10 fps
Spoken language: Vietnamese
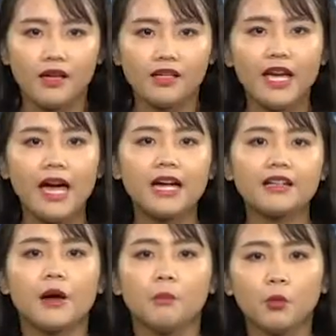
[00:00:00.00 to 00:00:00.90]
Nghệ An,
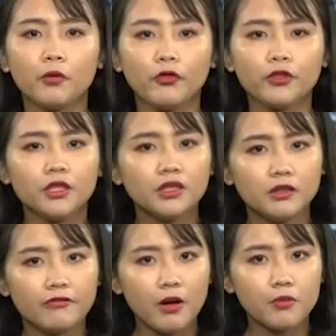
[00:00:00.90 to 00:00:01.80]
một phụ nữ tử
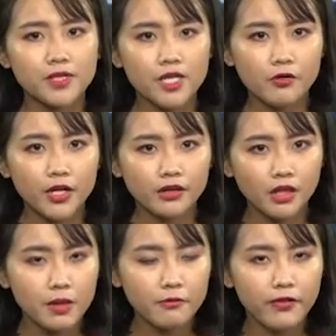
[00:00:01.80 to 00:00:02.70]
vong sau khi tới
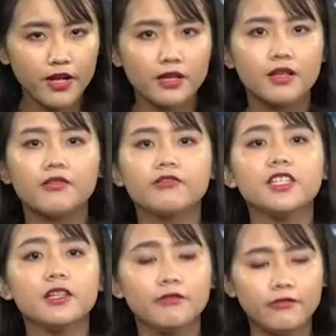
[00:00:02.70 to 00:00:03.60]
bệnh viện
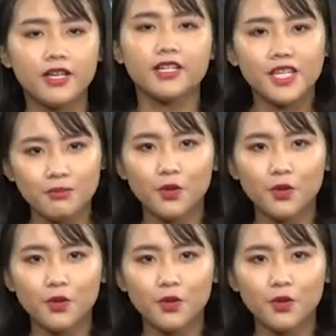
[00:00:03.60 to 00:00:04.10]
chỉ vì chích